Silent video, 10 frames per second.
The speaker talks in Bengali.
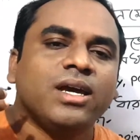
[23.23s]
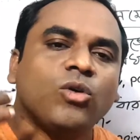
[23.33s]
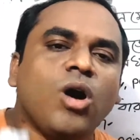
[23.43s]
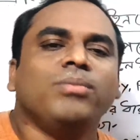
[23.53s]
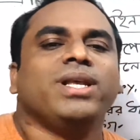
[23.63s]

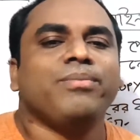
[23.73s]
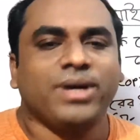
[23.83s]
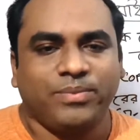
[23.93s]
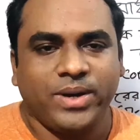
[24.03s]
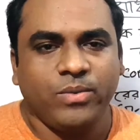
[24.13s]
কম নাম্বার
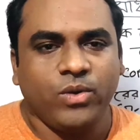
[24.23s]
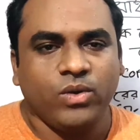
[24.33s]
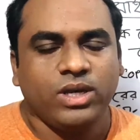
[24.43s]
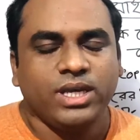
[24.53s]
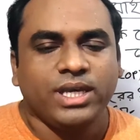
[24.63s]
পাবো
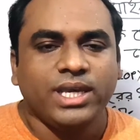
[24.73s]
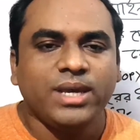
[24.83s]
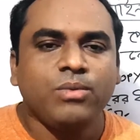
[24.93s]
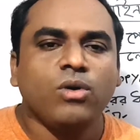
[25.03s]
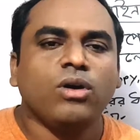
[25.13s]

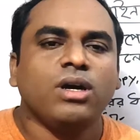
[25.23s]
এবং